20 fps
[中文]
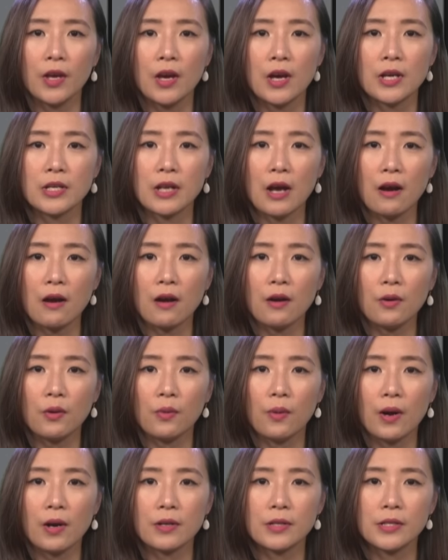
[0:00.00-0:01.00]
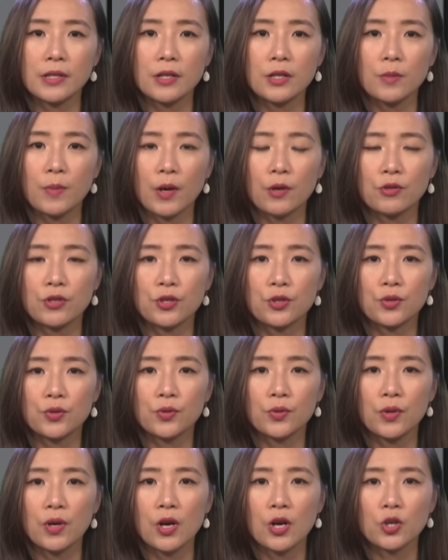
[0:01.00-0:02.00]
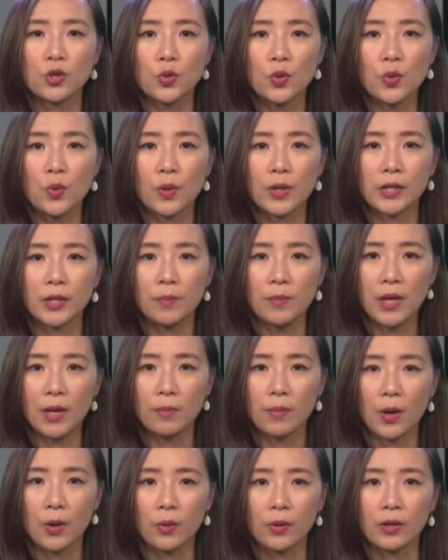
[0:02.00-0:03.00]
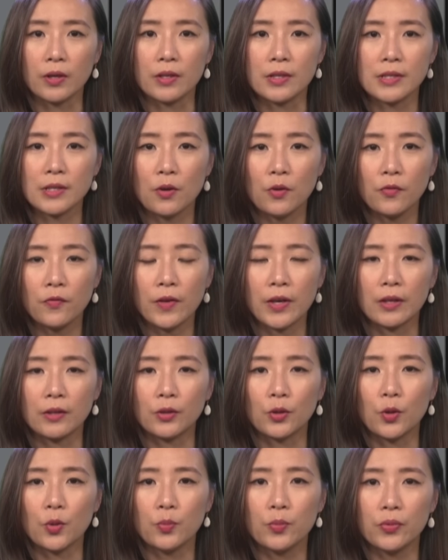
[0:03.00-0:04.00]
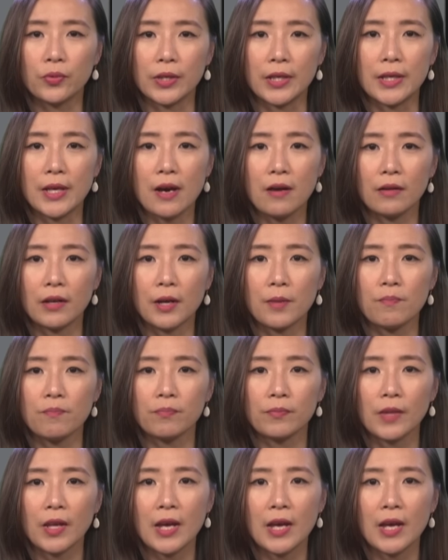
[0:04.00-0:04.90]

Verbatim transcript: 然而，《华尔街日报》指出，中国人的面貌和消费都不一样了。